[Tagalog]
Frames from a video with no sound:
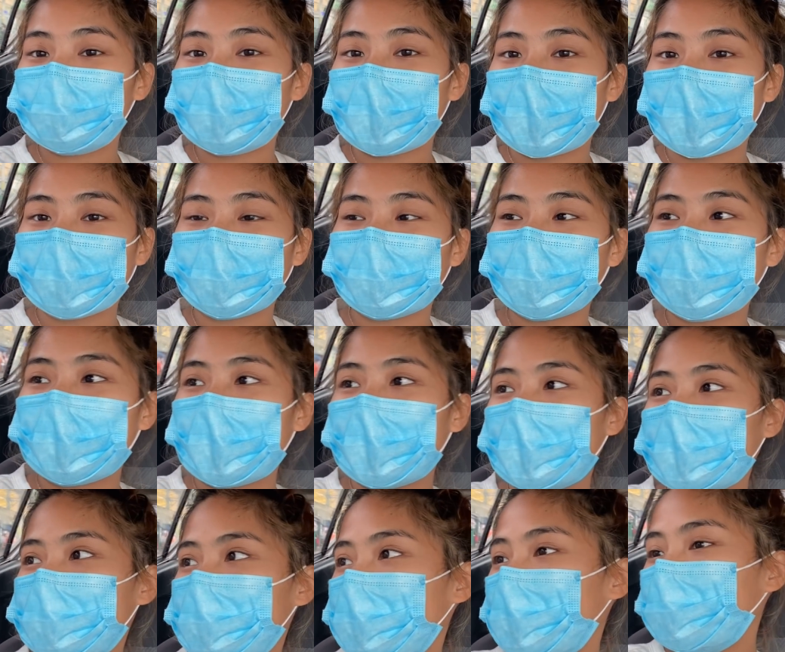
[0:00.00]
vlog,
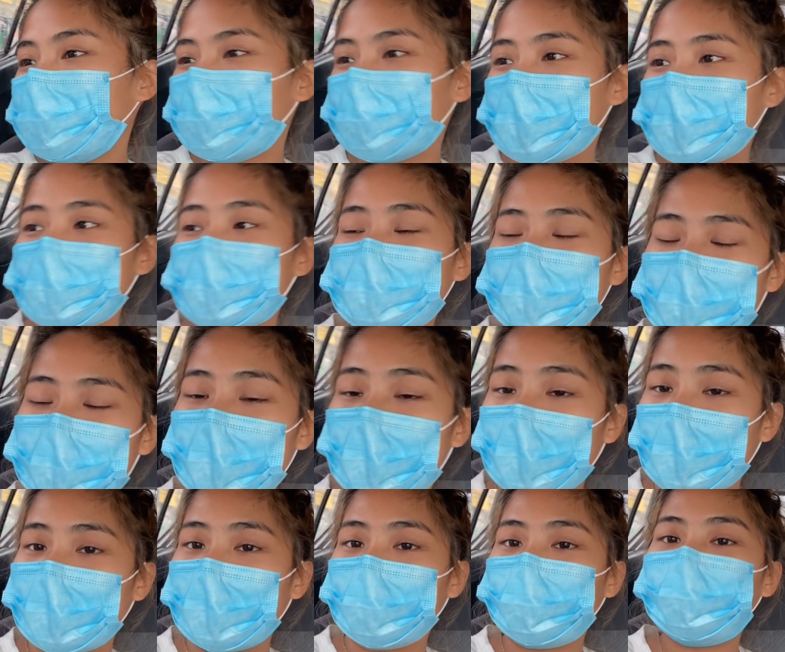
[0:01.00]
today is the first
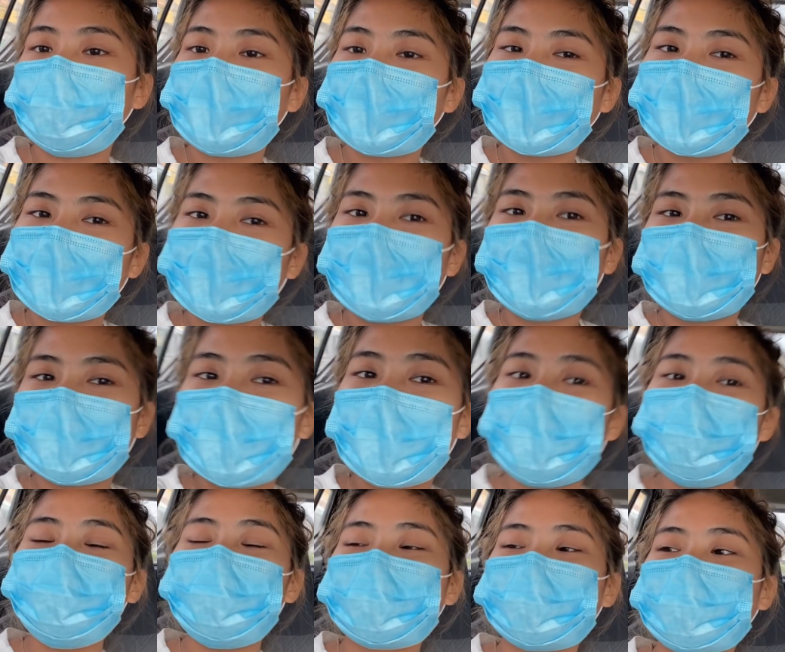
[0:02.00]
time
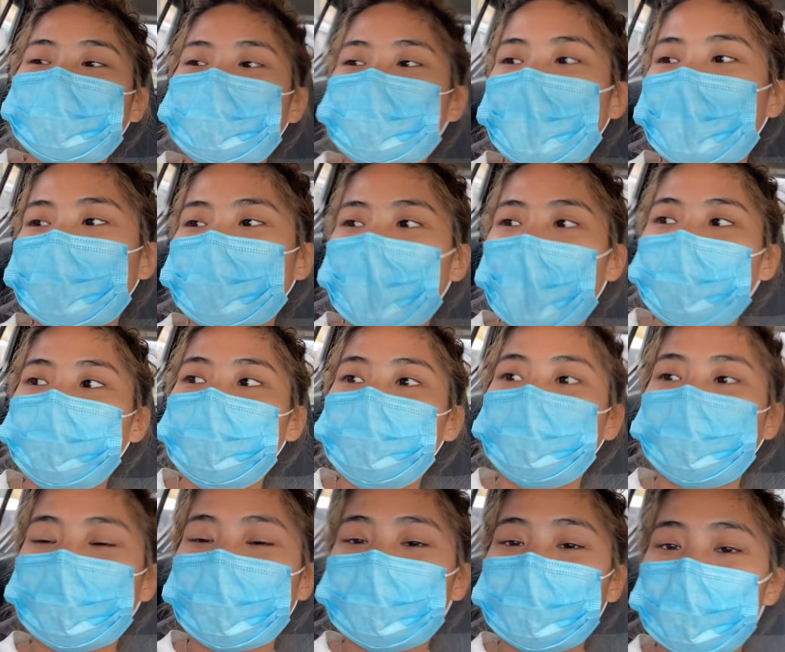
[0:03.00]
na magta-try tayo
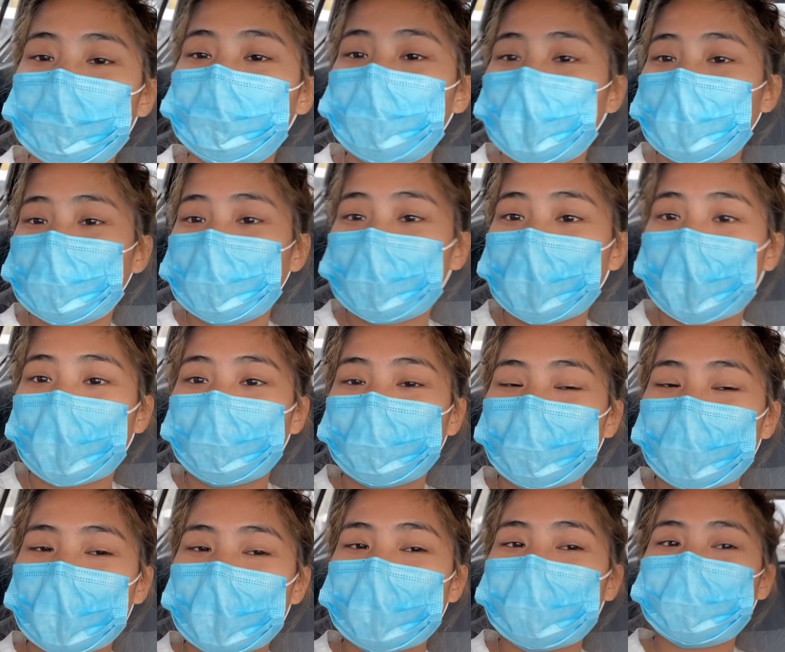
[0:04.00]
pumunta sa post
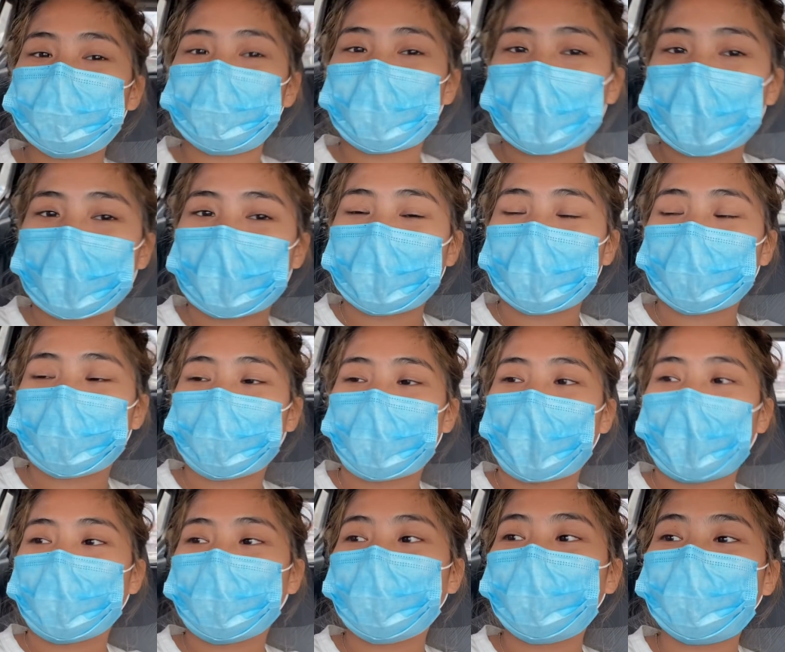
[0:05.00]
office para
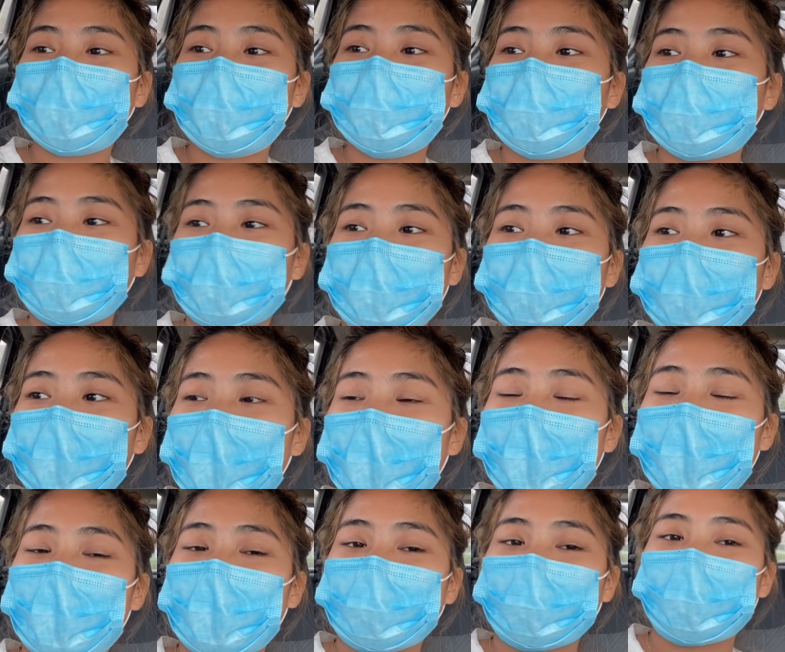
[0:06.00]
inquire kung dumating na ang
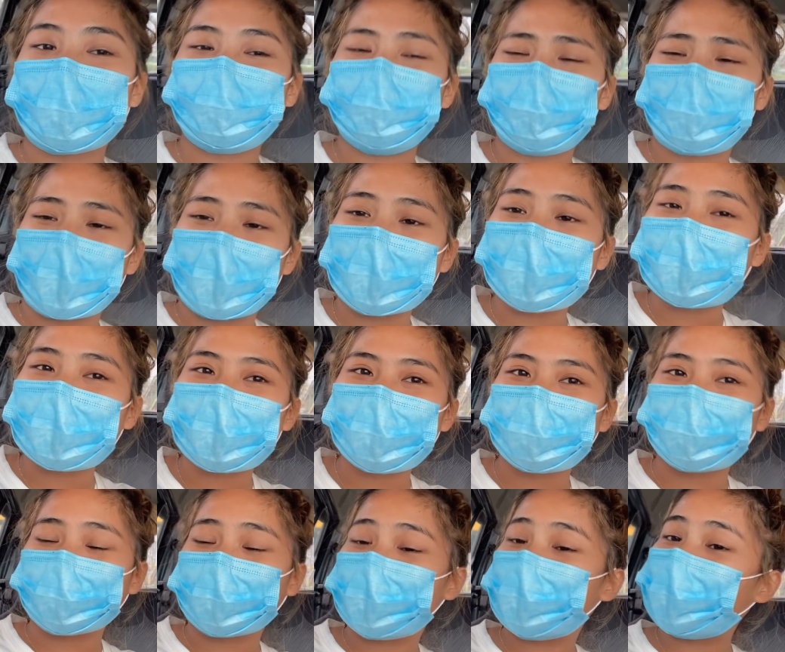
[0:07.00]
ating pin ni
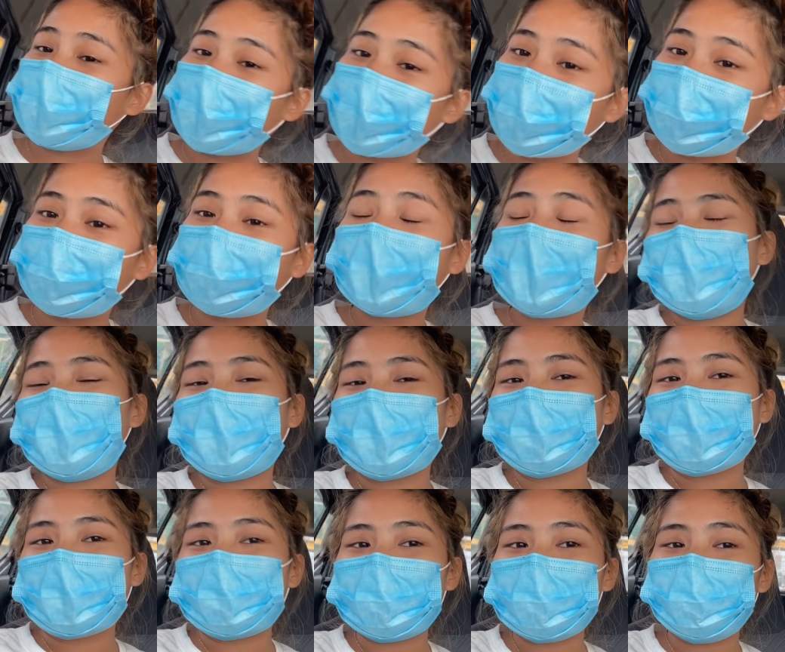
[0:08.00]
YouTube. So,
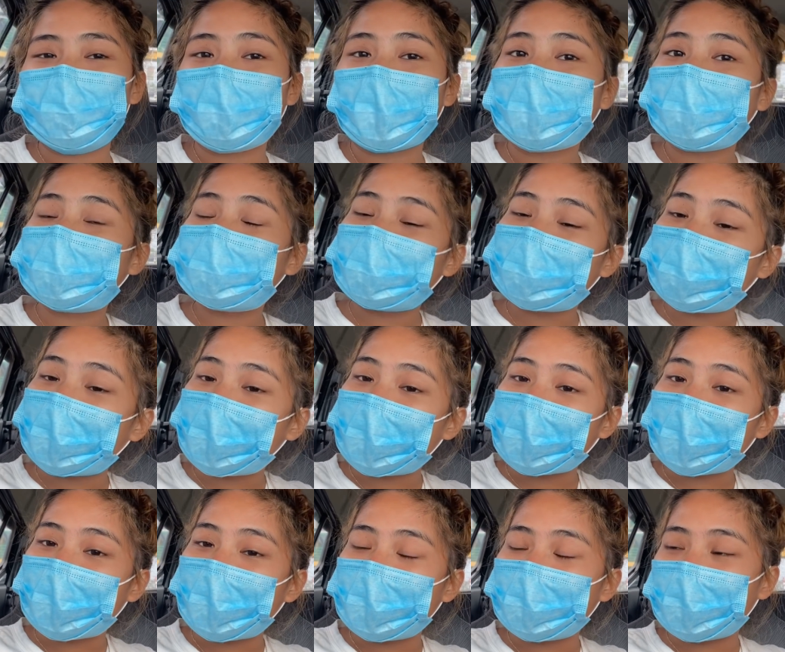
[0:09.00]
ayun, sa mga hindi
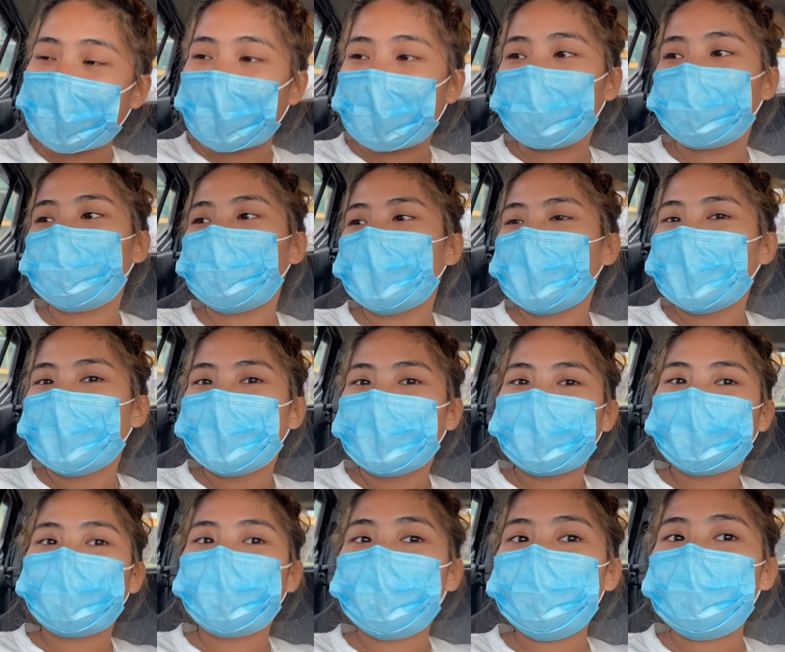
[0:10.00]
nakakaalam,
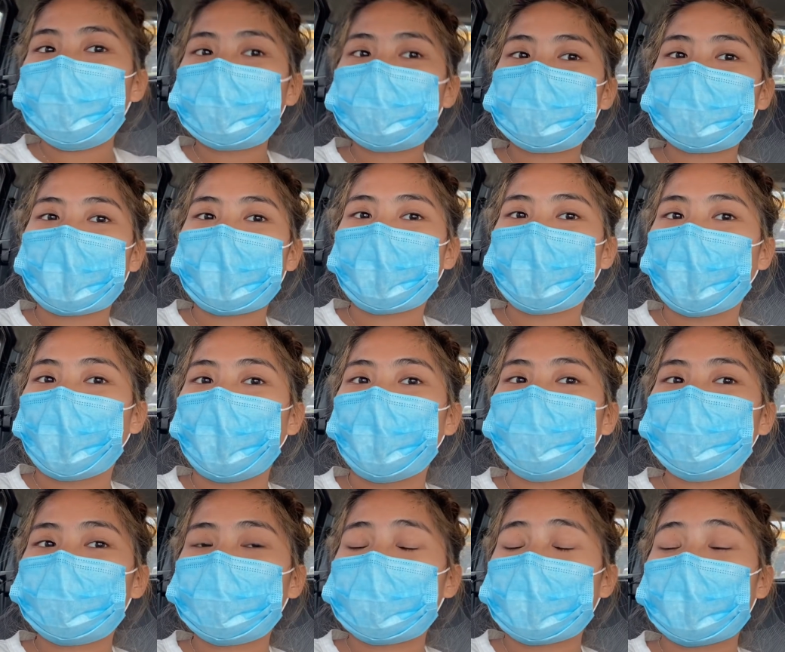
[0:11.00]
2 months ago,
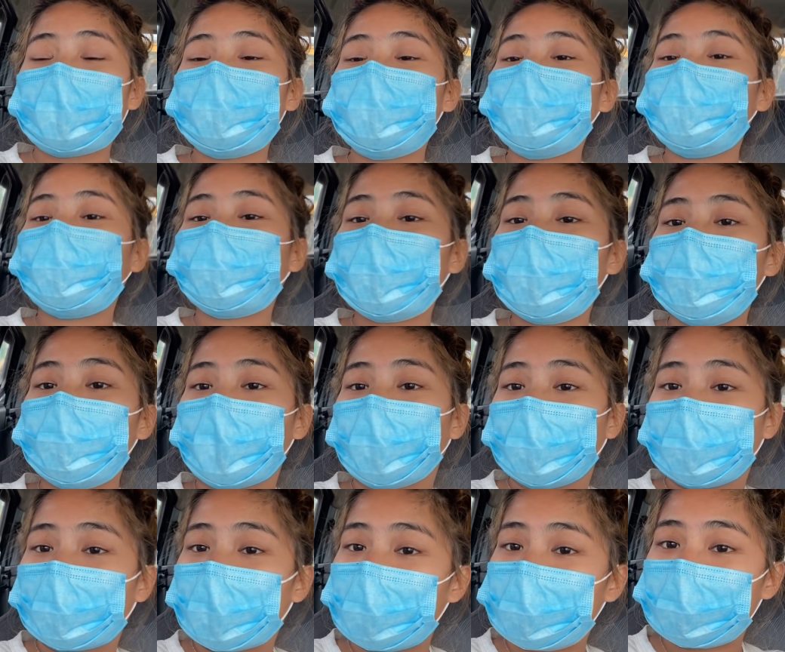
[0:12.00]
since nung
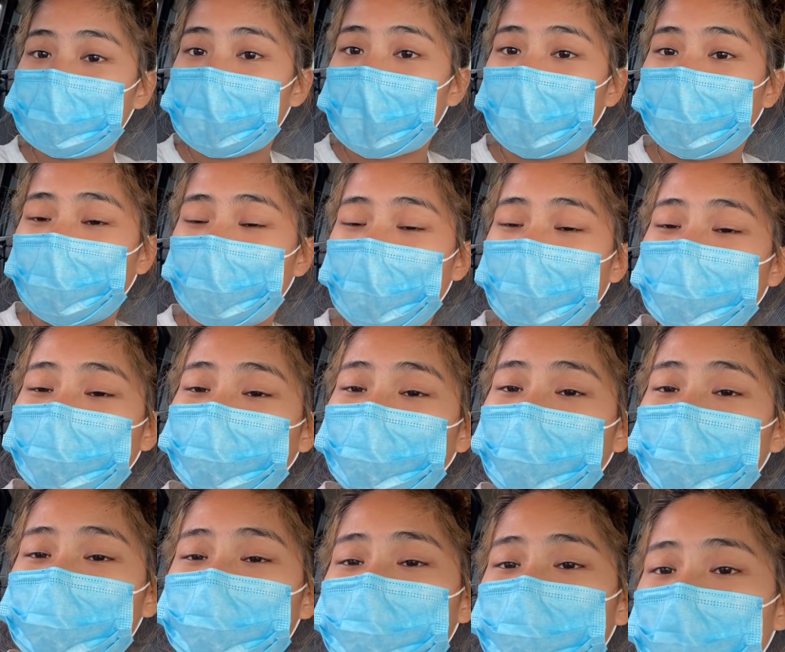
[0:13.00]
na-monetize tayo and nung
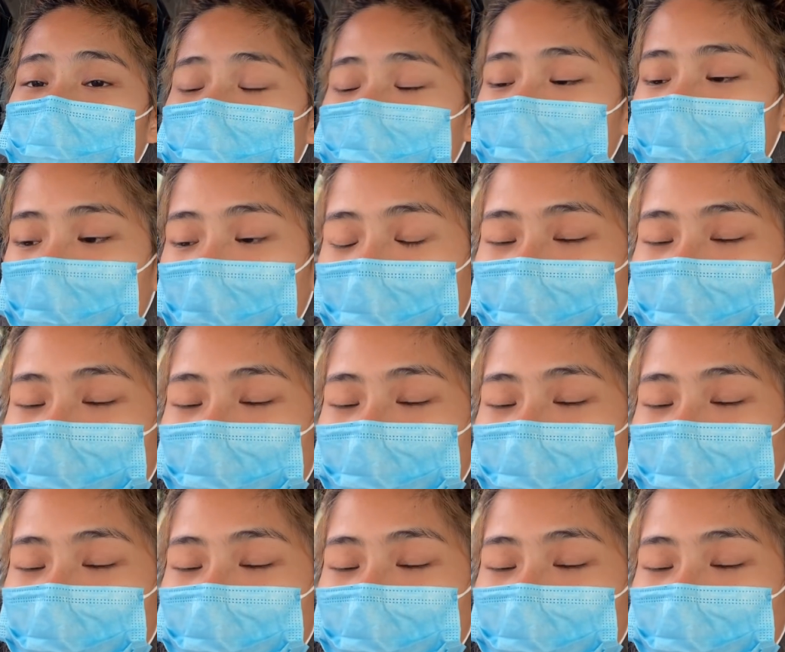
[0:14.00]
nag-send sila